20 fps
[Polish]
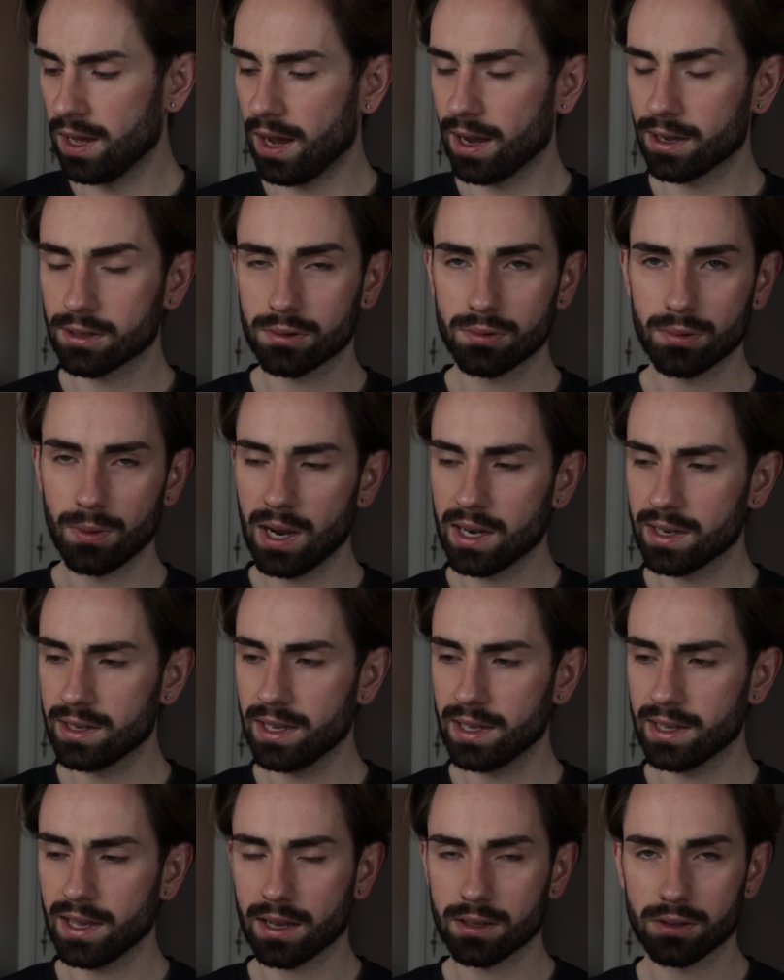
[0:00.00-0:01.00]

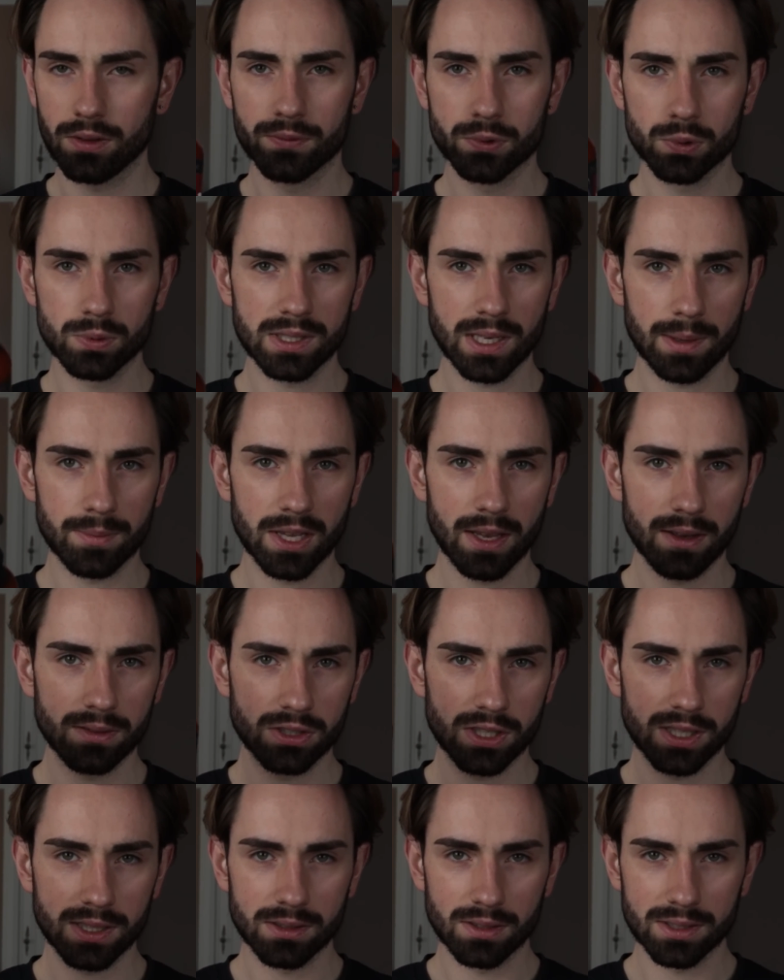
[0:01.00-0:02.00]
Aktualnie jak to wrzucam, nie wiem
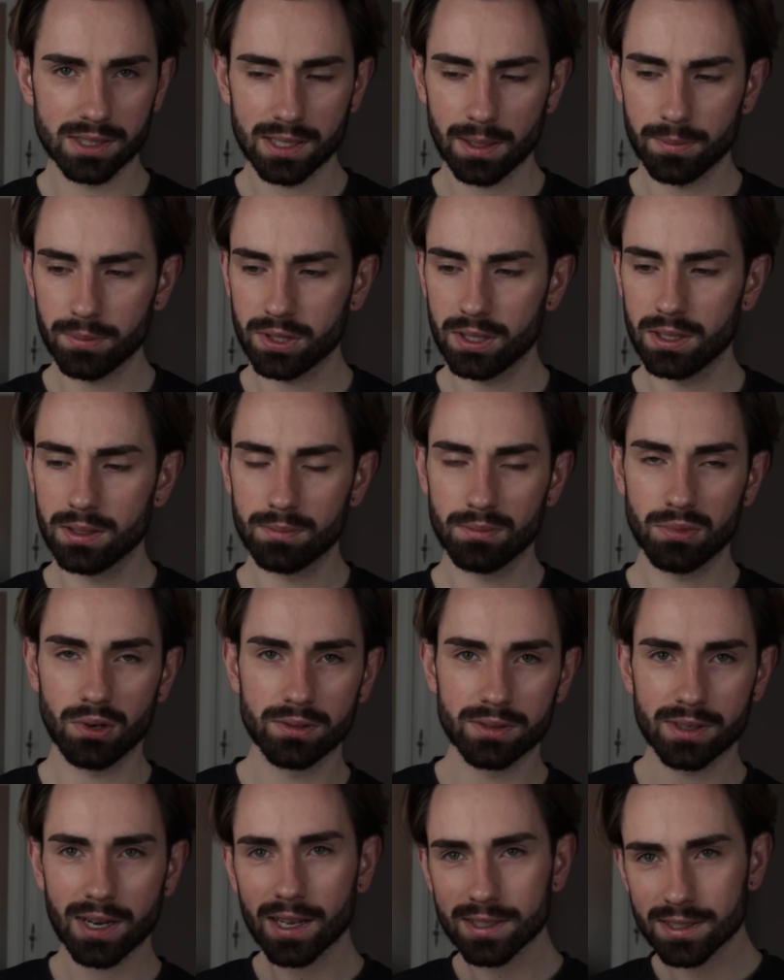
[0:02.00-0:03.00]
czy jest dostępny, bo
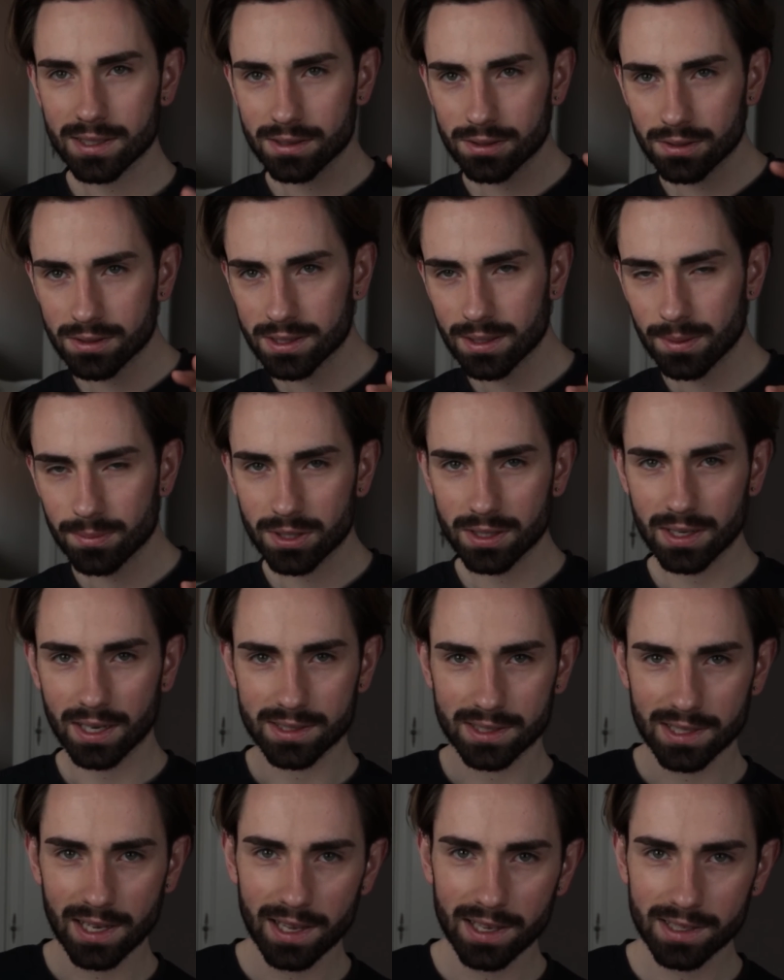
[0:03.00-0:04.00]
on raz jest dostępny,
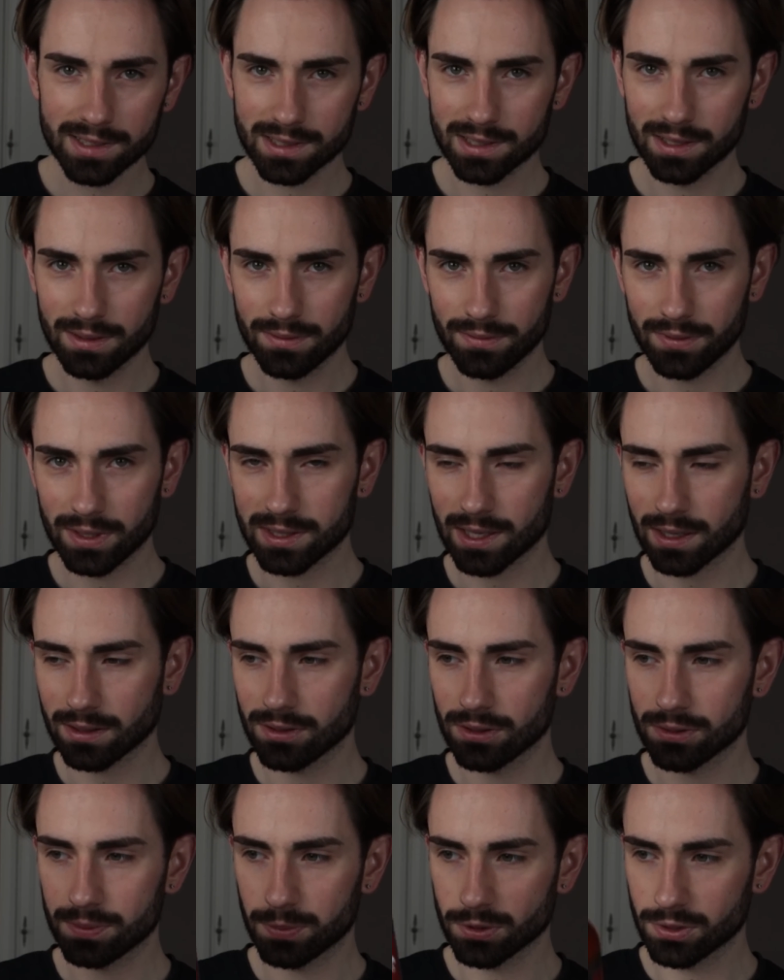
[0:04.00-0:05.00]
raz nie jest, więc jak
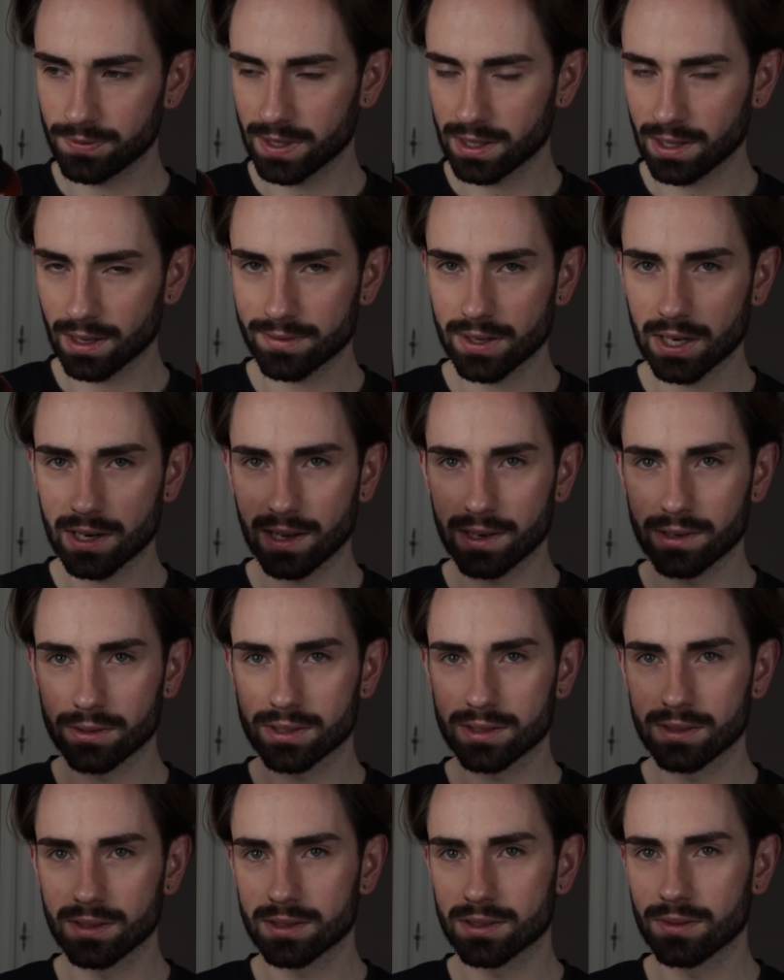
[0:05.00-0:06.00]
coś po świętach
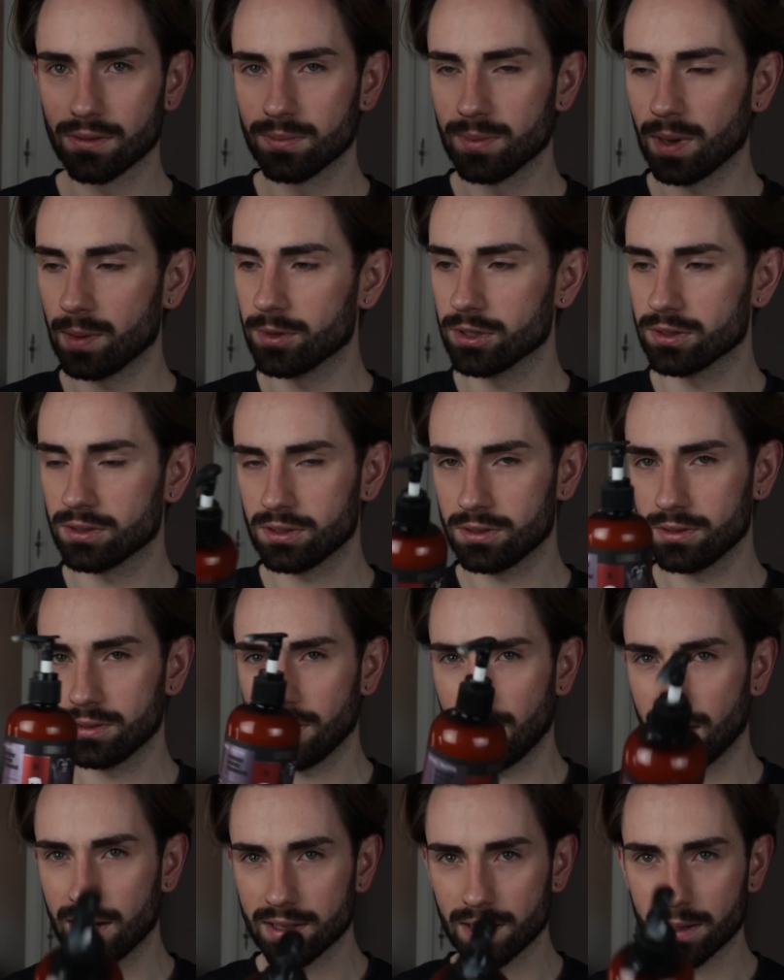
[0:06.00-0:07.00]
wielkanocnych znowu ma być.
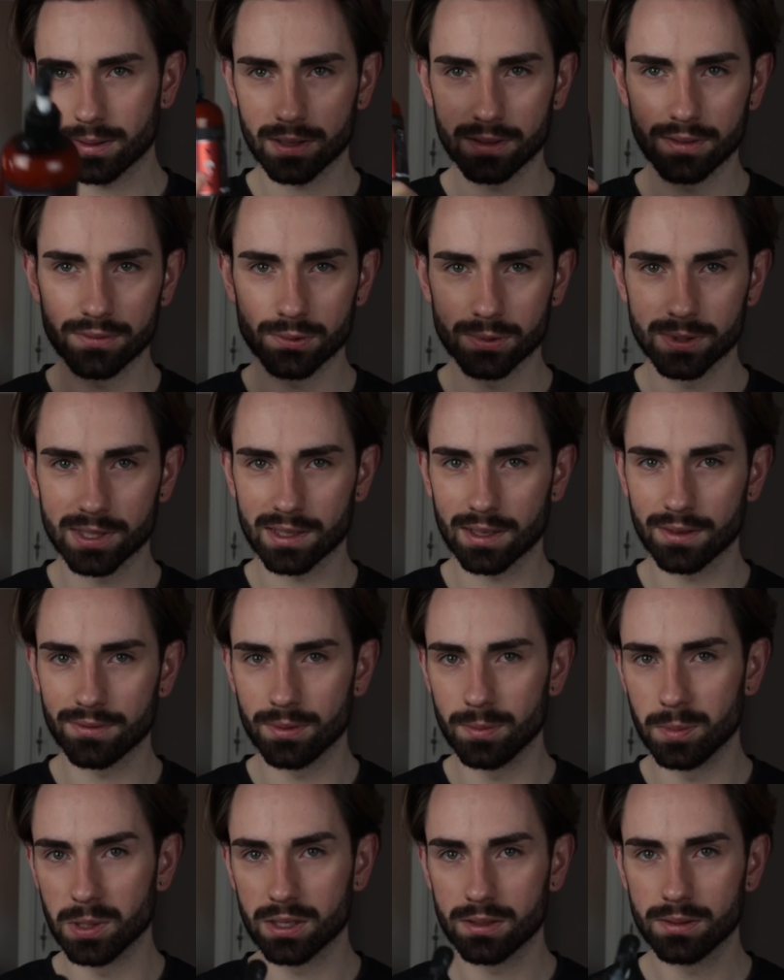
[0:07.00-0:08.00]
Ale nie wiem kiedy wrzucę ten
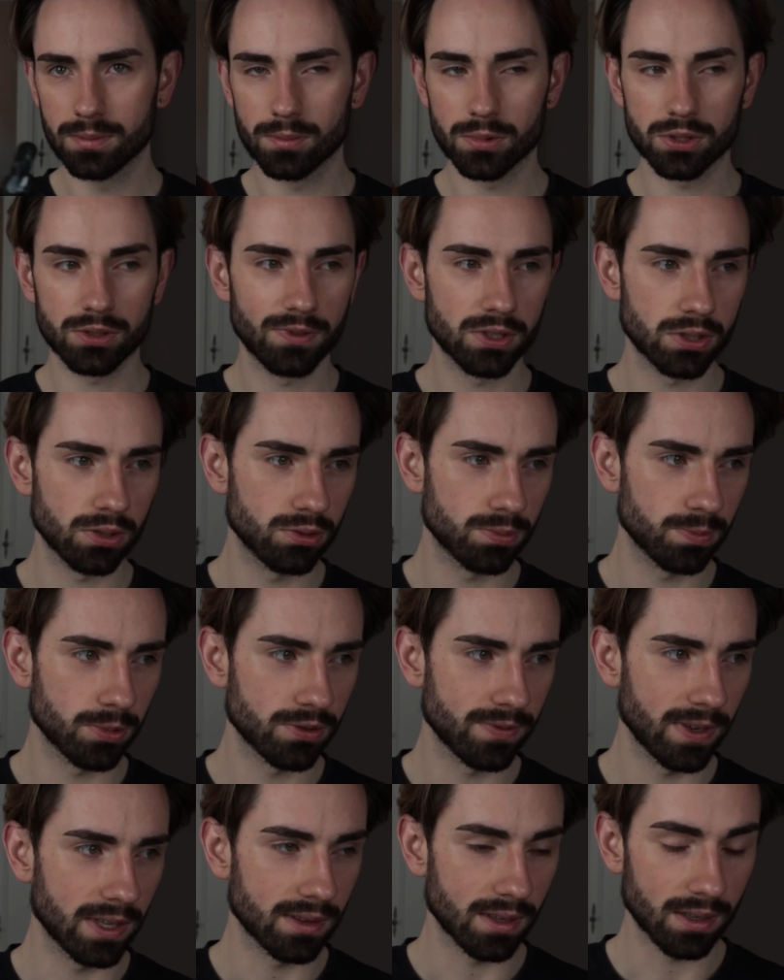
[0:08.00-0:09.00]
filmik, choćby, że już po
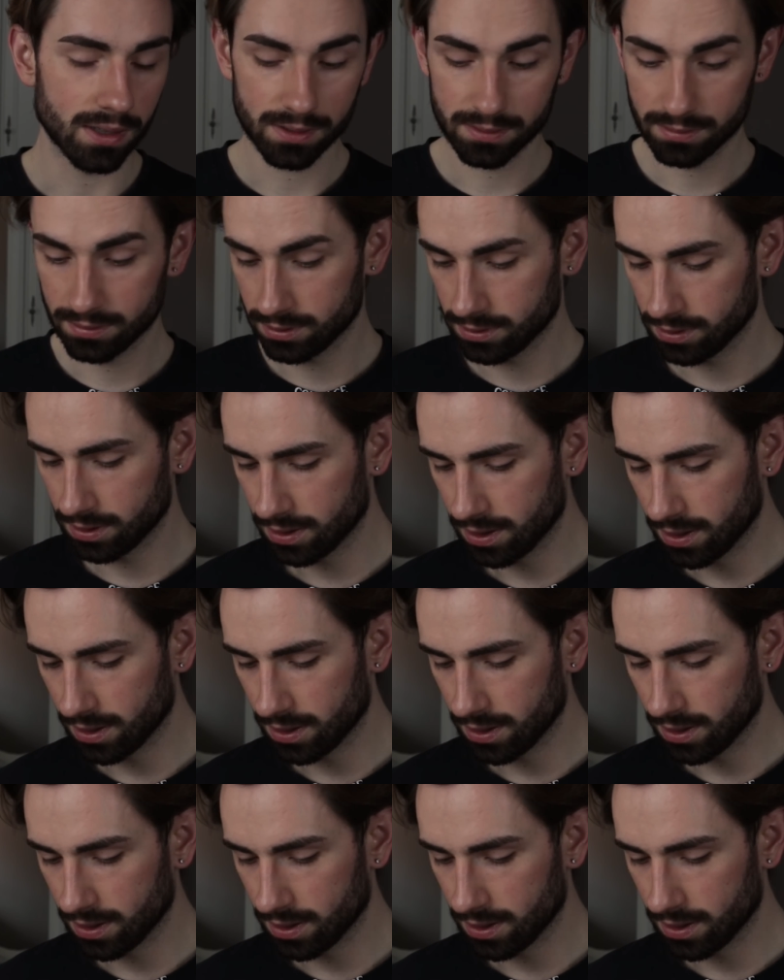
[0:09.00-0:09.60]
świętach. Kolejne typy